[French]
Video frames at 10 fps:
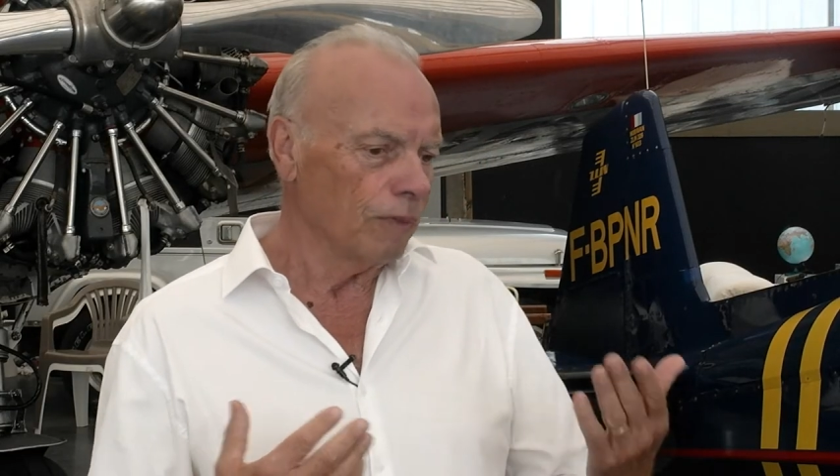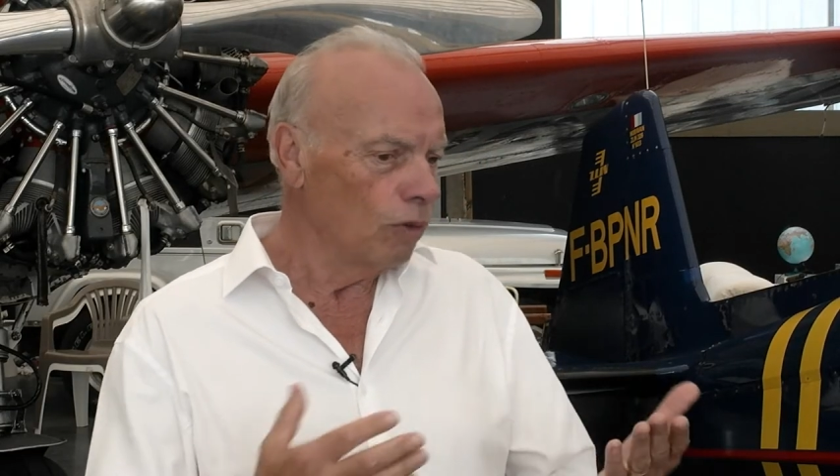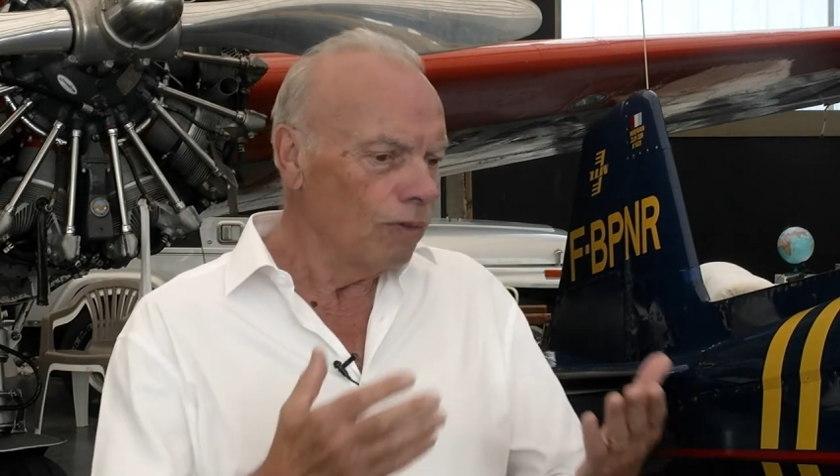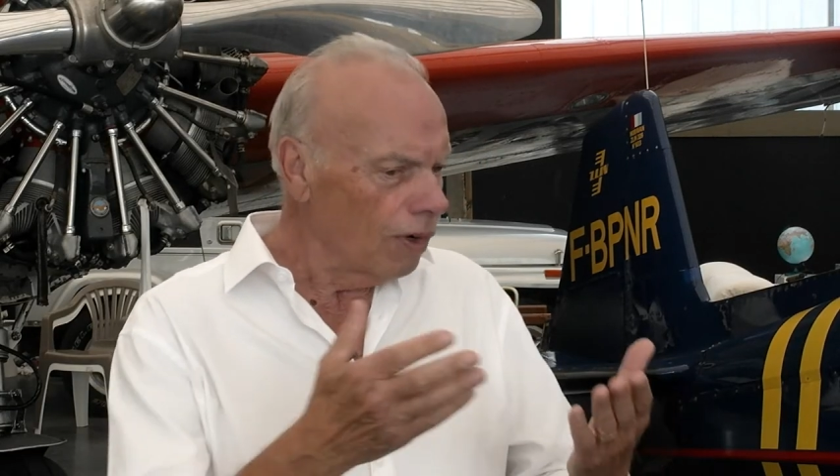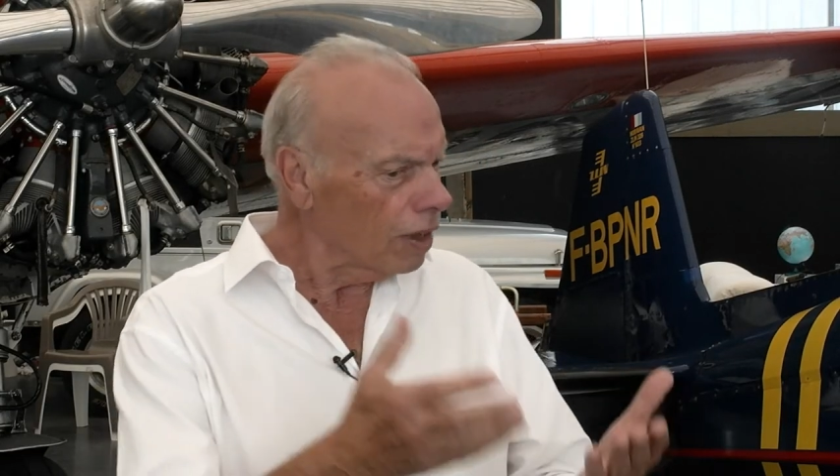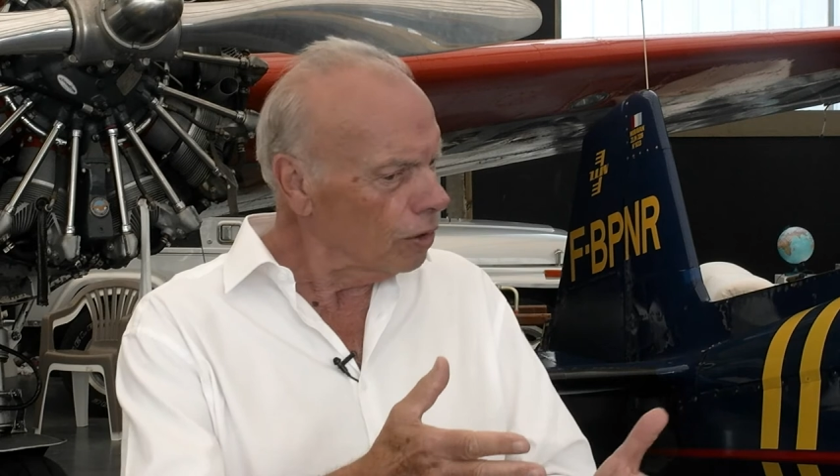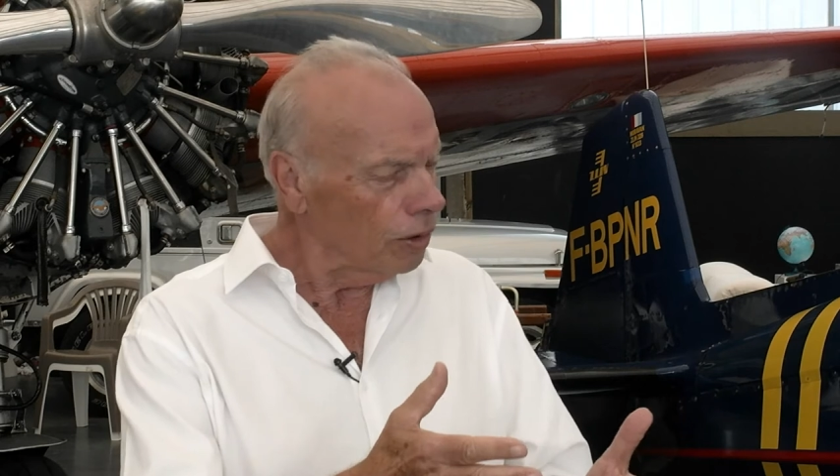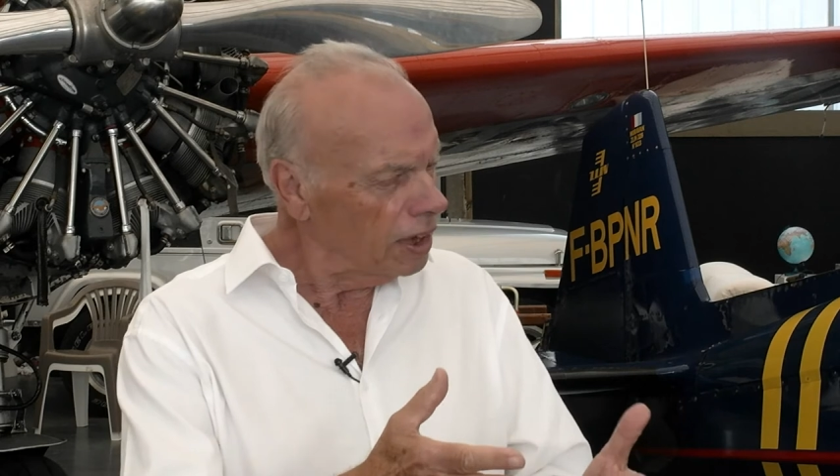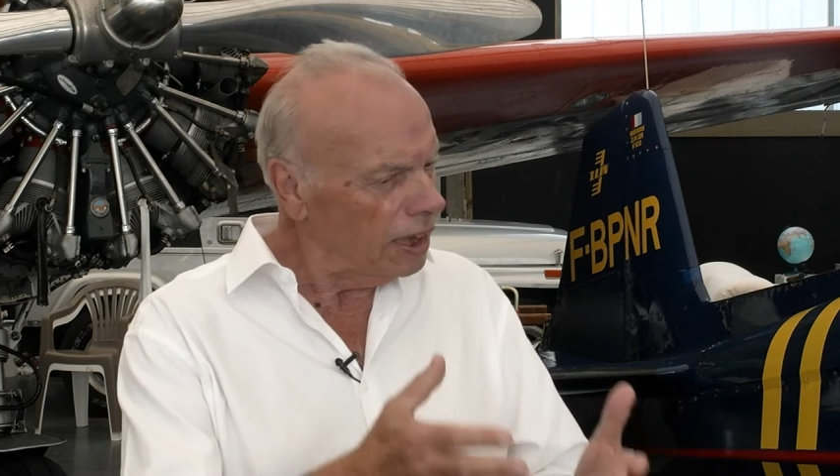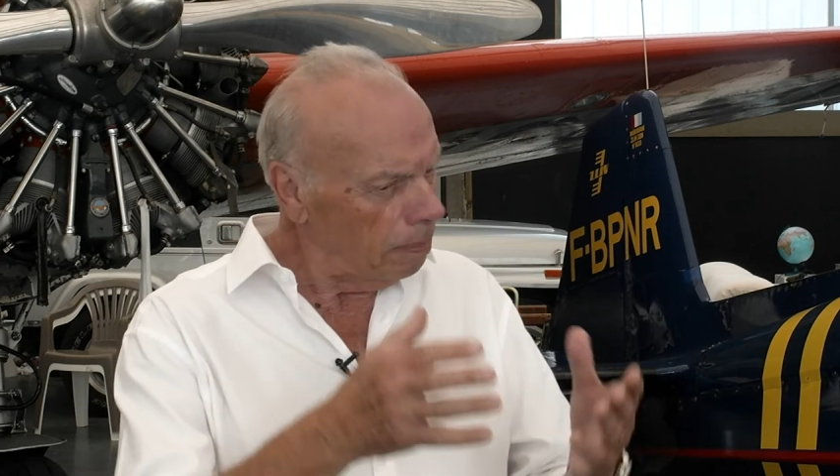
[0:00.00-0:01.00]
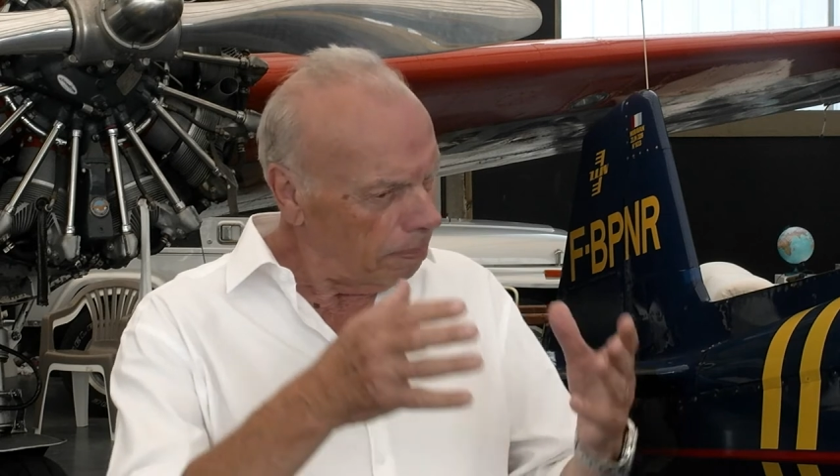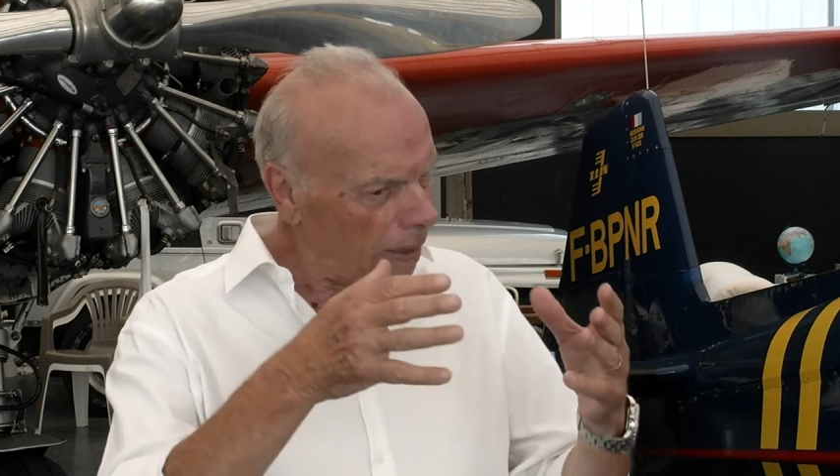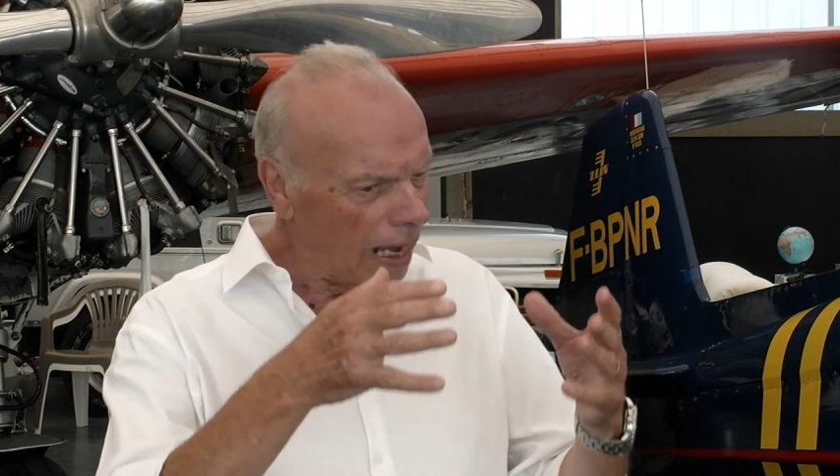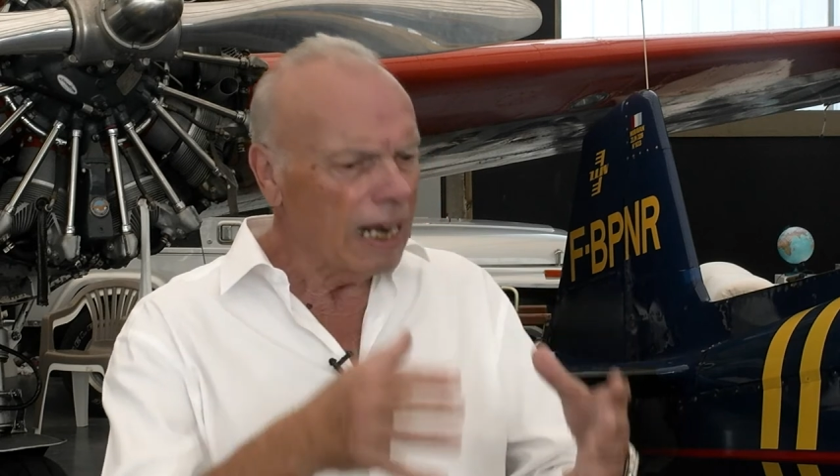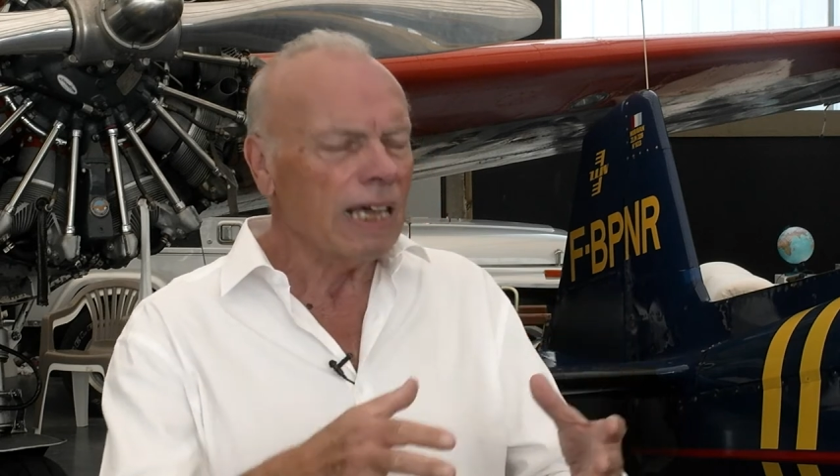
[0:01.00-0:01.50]
de voir ce type
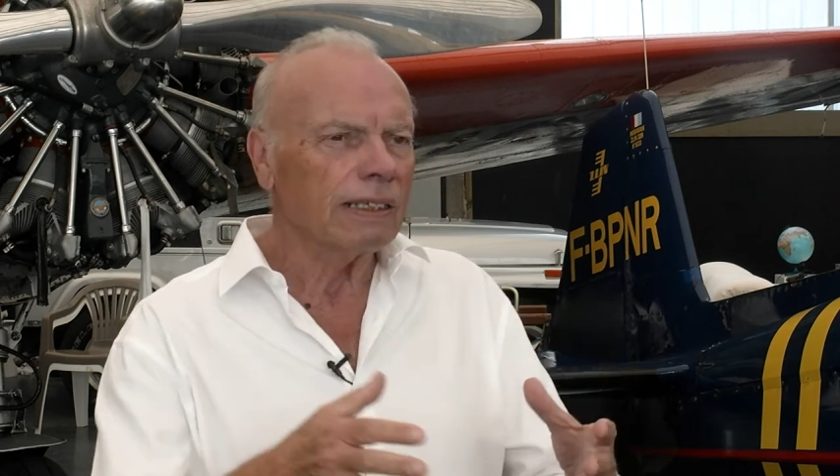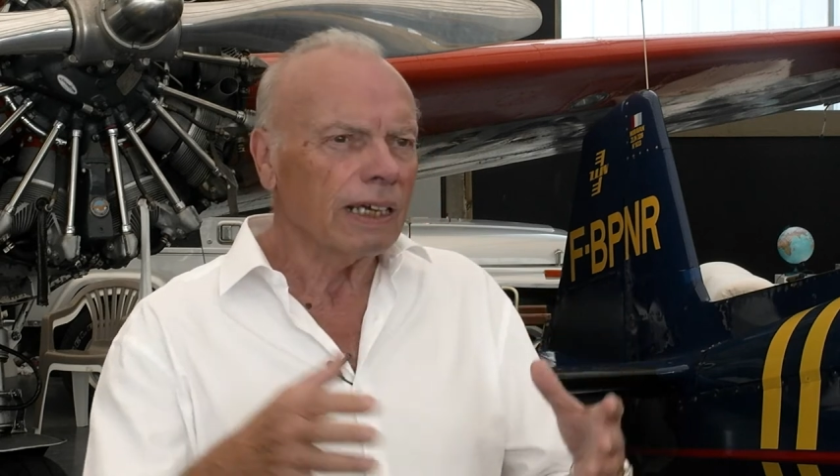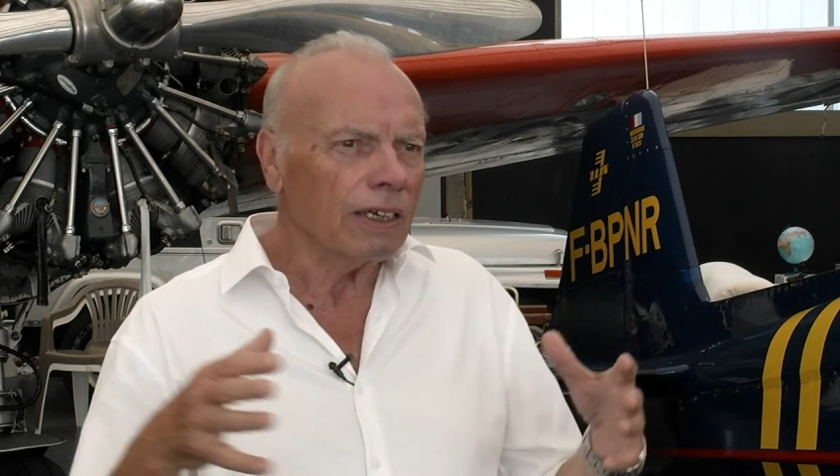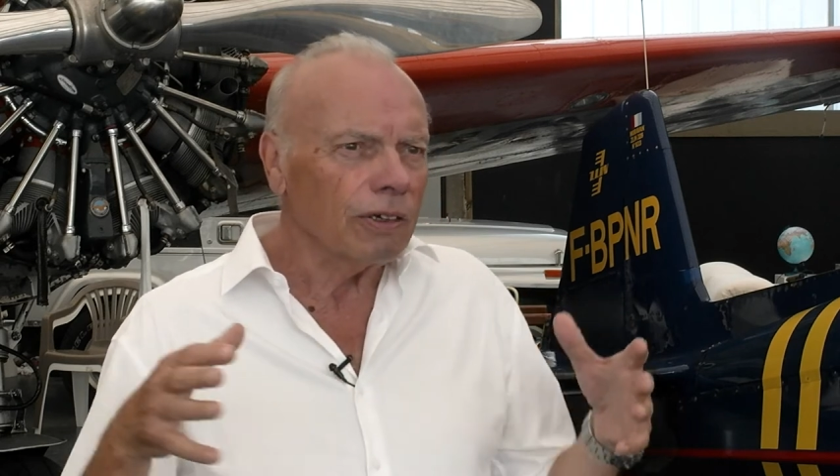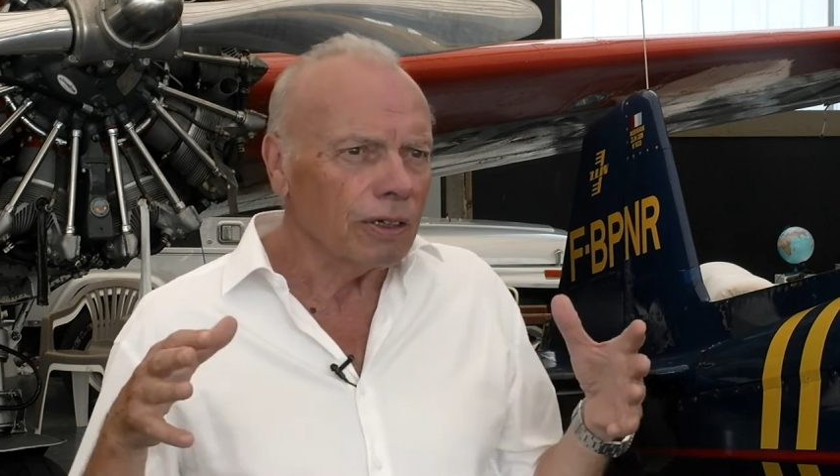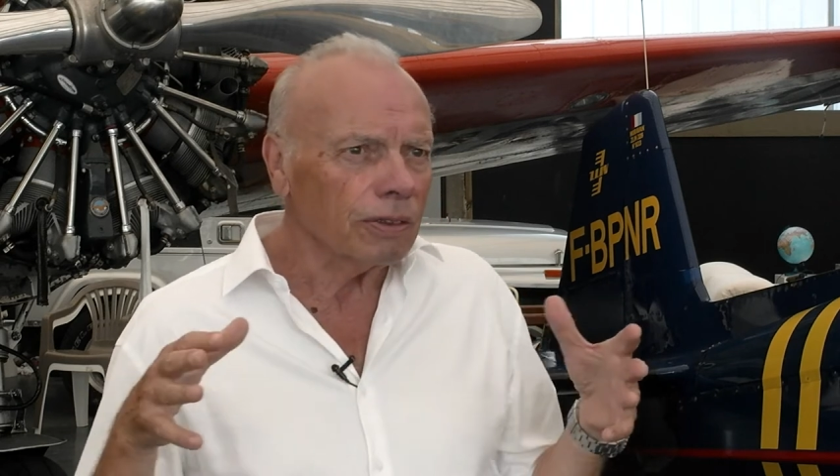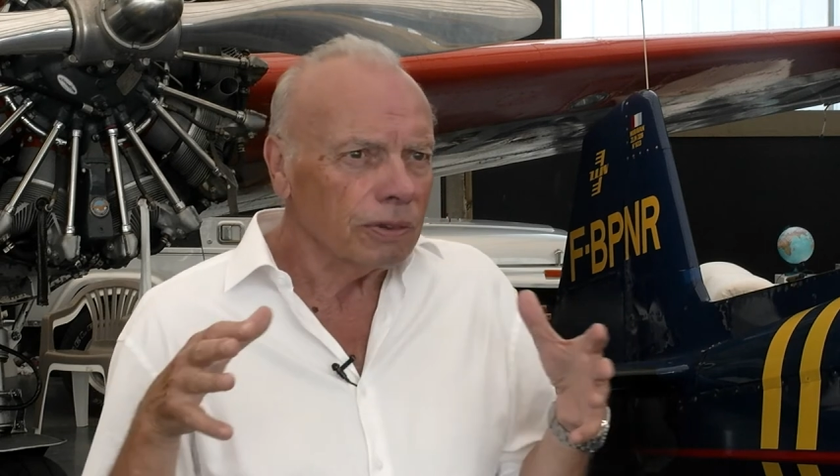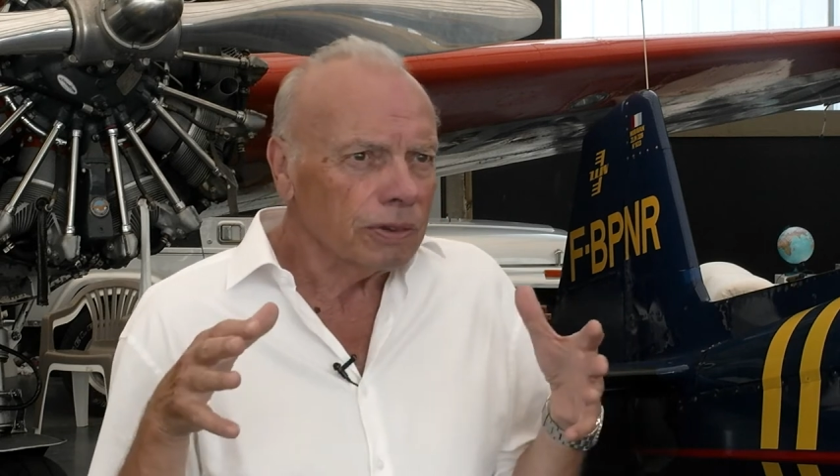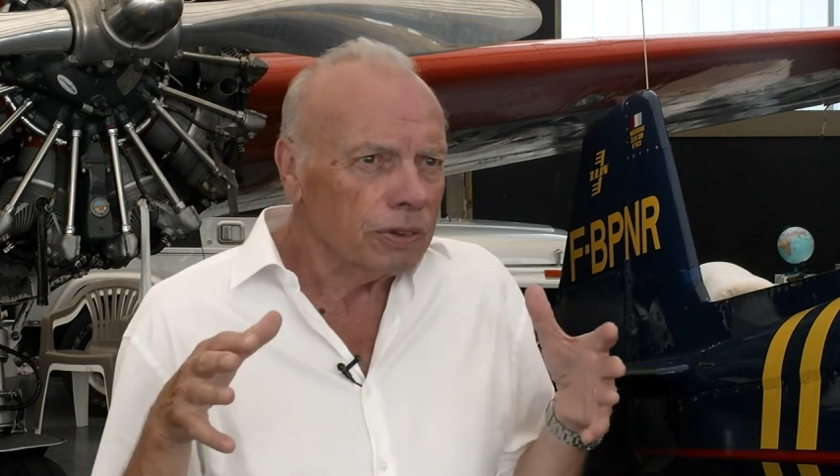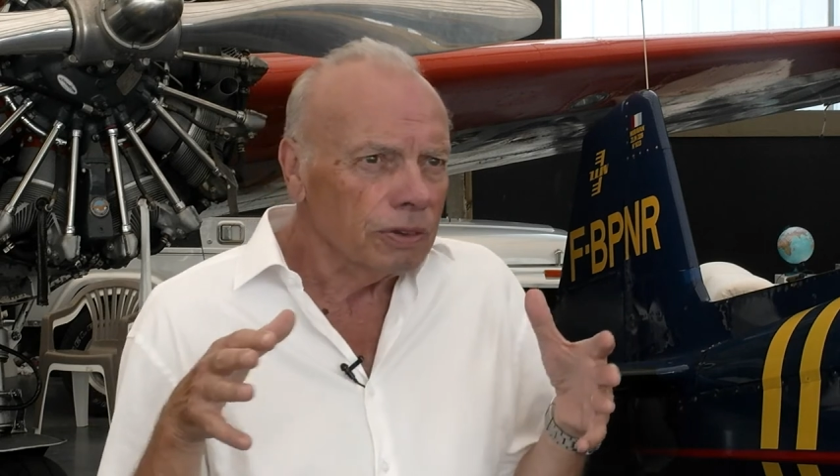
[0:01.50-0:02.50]
à l'intérieur de,